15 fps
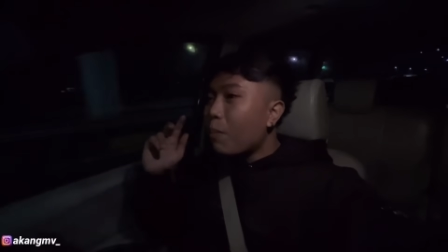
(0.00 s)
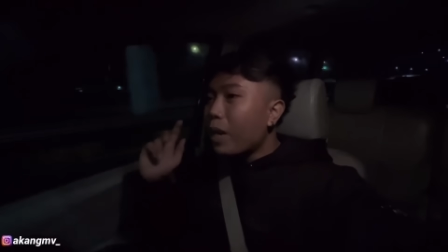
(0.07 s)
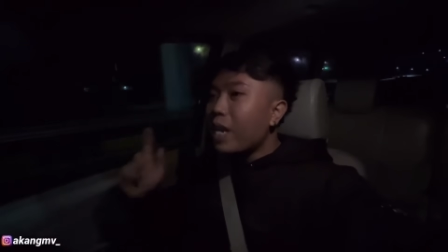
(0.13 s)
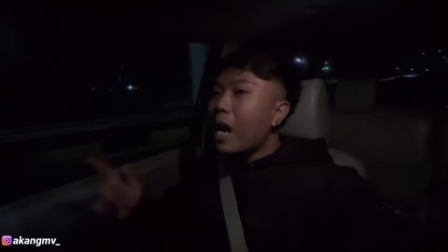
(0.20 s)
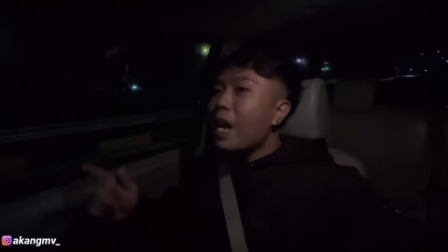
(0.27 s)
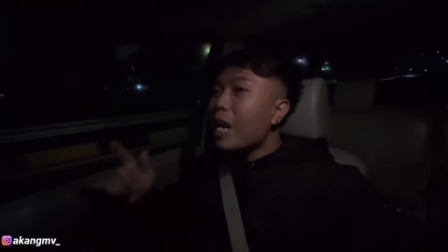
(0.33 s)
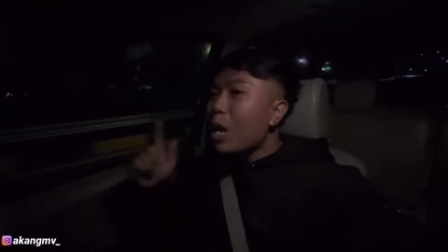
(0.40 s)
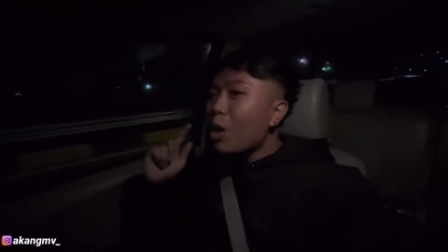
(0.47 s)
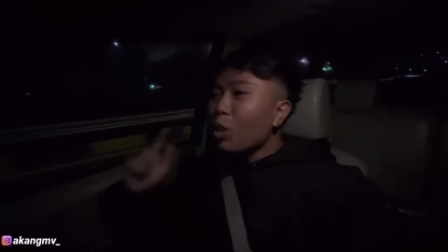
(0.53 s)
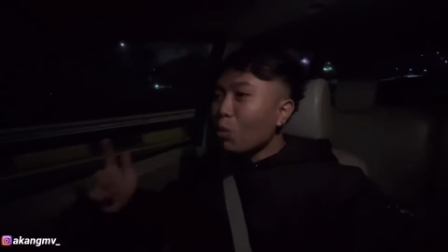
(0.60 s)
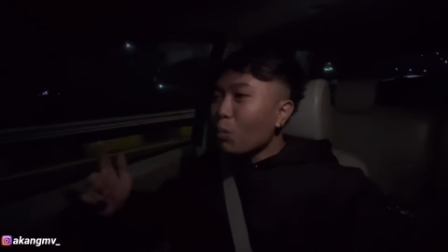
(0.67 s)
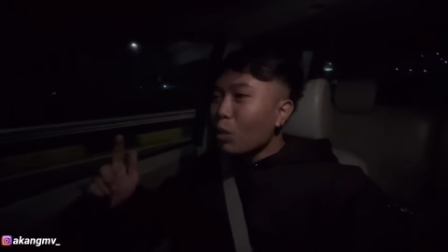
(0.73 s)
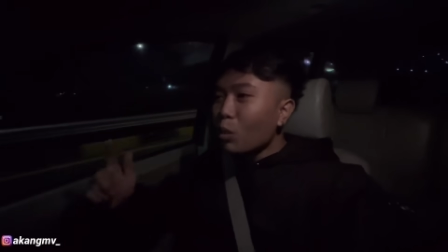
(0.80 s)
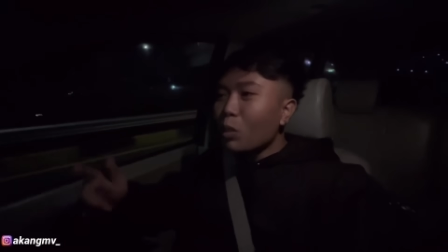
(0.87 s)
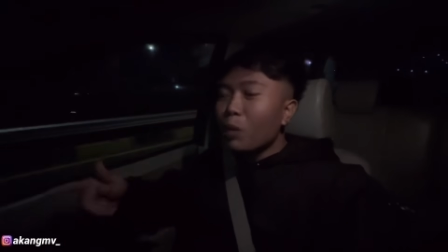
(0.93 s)
perdana
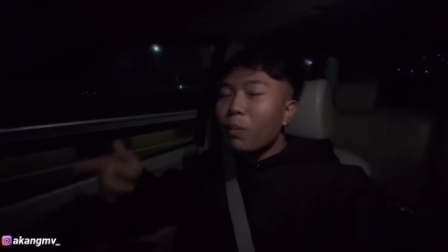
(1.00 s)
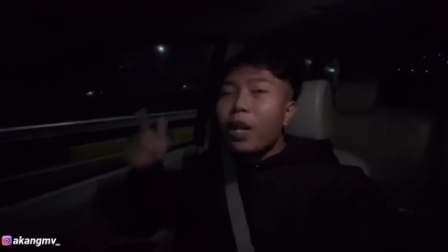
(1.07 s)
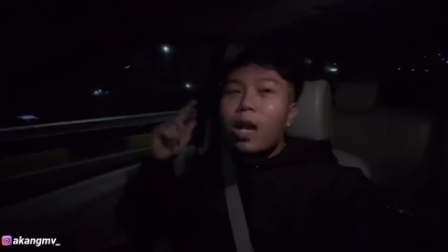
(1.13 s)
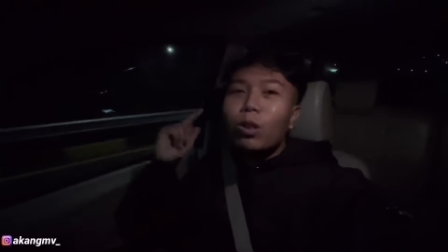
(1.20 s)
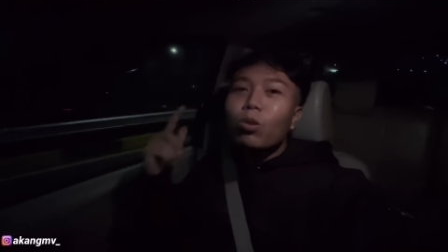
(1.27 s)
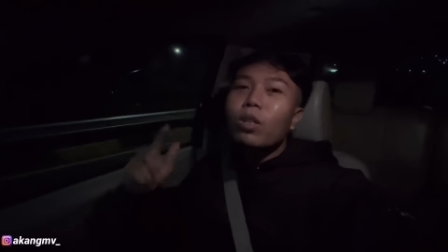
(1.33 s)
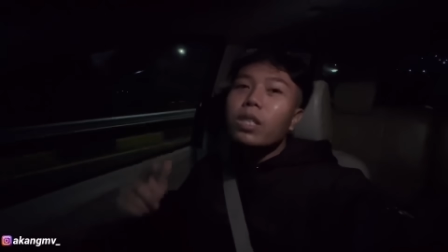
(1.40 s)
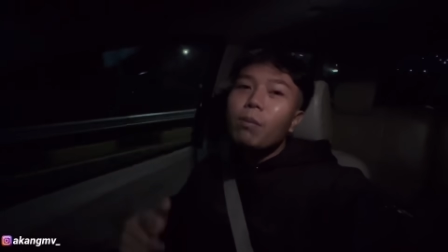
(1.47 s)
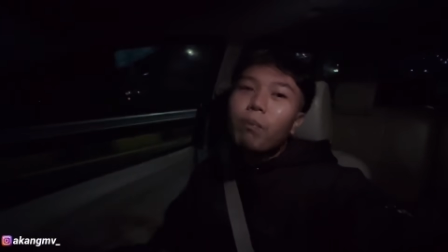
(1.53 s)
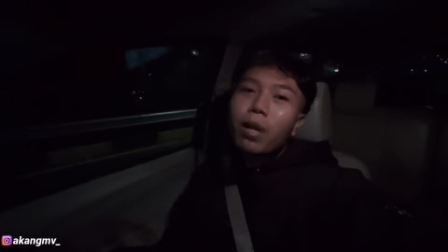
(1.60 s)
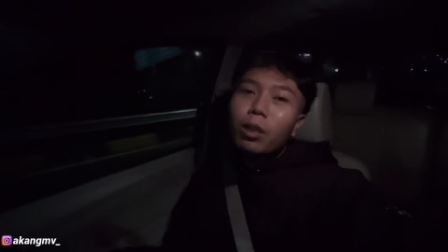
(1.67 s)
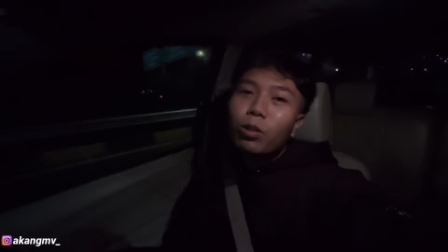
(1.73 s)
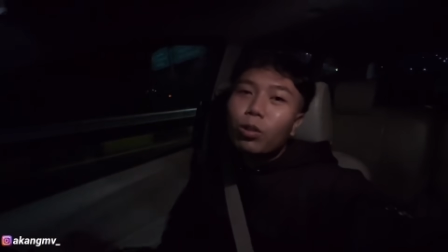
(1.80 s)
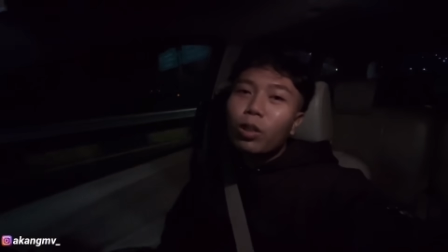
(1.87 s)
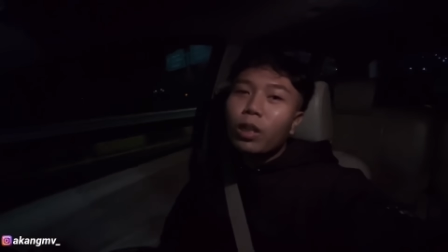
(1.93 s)
nonton MotoGP langsung ke
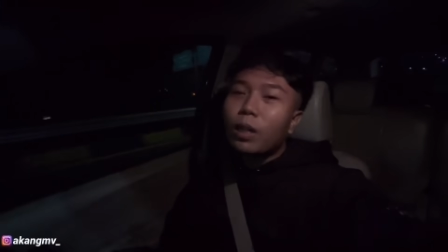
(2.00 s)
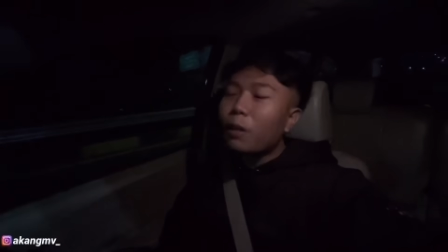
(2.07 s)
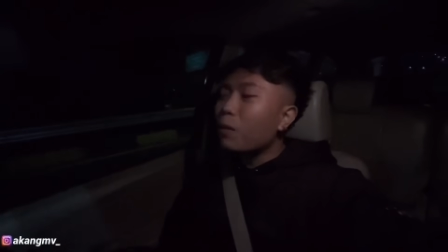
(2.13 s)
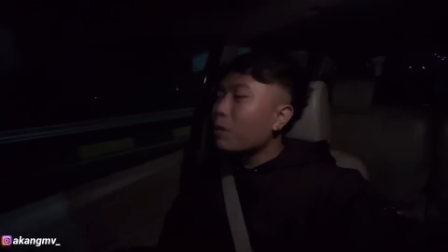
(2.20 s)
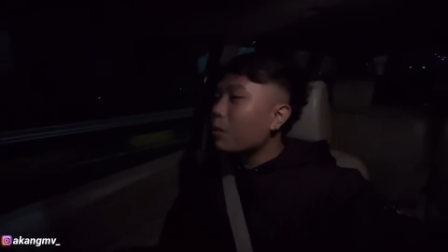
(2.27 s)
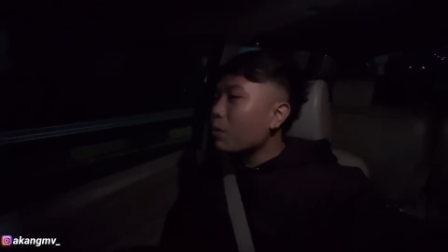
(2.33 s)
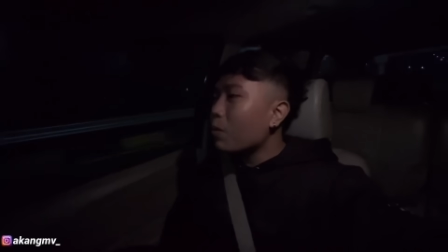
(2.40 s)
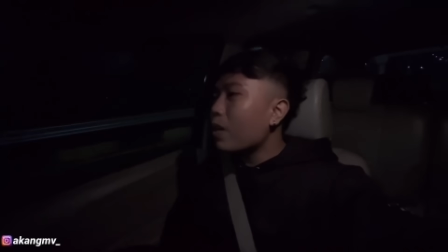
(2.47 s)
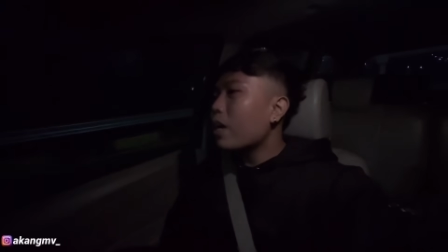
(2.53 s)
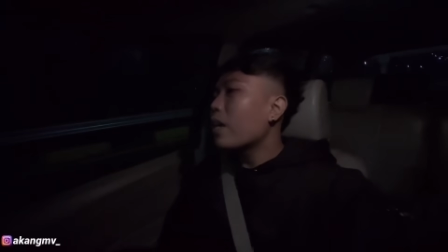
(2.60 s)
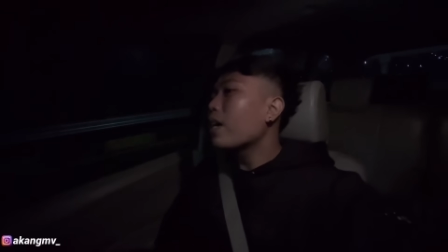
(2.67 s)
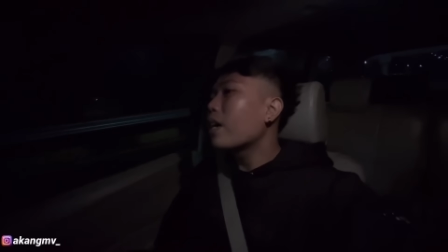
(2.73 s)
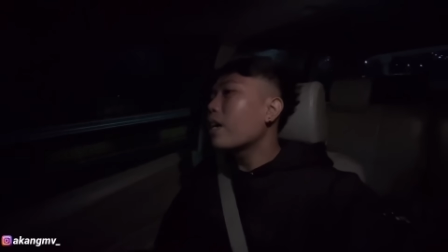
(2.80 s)
Jepang cuy wah